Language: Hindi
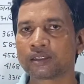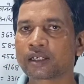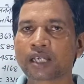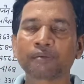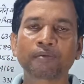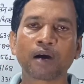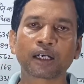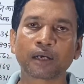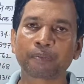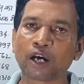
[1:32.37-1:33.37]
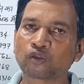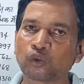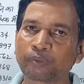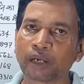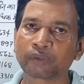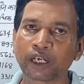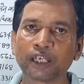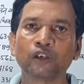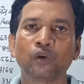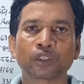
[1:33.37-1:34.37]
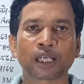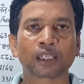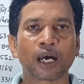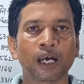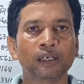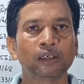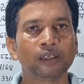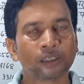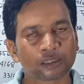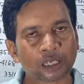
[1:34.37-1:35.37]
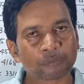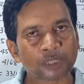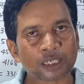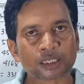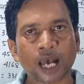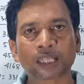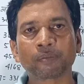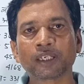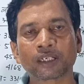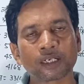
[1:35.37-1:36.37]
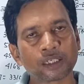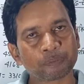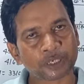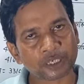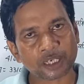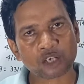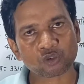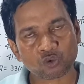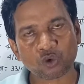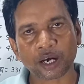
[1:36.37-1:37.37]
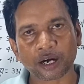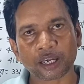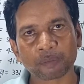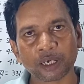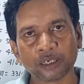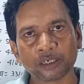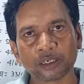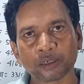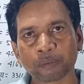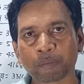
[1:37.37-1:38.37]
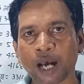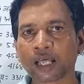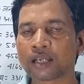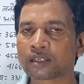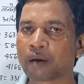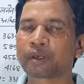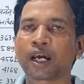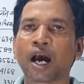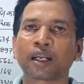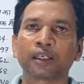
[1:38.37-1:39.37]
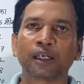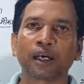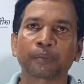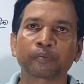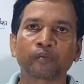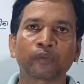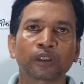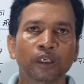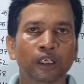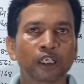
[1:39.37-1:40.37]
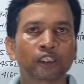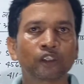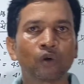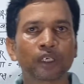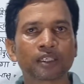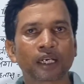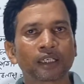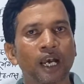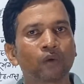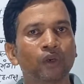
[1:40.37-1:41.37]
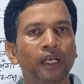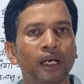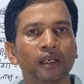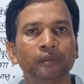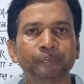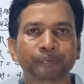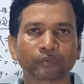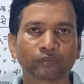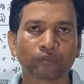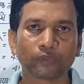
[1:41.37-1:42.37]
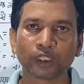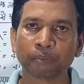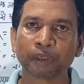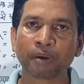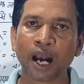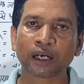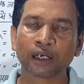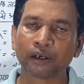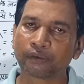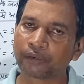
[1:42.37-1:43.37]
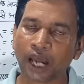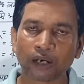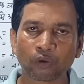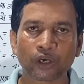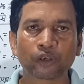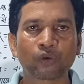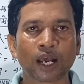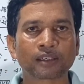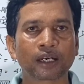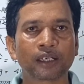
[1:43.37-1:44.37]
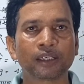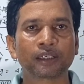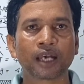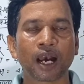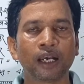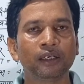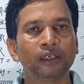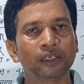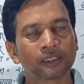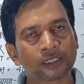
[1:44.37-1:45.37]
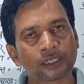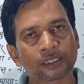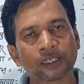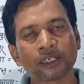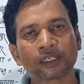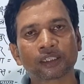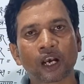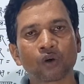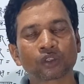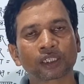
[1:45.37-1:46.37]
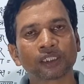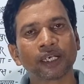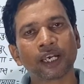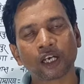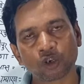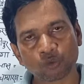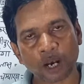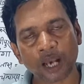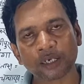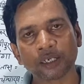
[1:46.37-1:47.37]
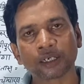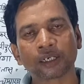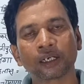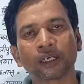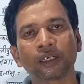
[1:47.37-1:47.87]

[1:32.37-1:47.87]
शिक्षा विभाग के पास उपलब्ध नहीं हो जाता है तब तक सातवें चरण की प्रक्रिया शुरू करने में बाधा सामने आ रही है रिक्तियों की संख्या को लेकर विभाग फिलहाल कोई खुलासा नहीं किया है कि कितनी रिक्तियाँ हो सकती है एक अनुमान एक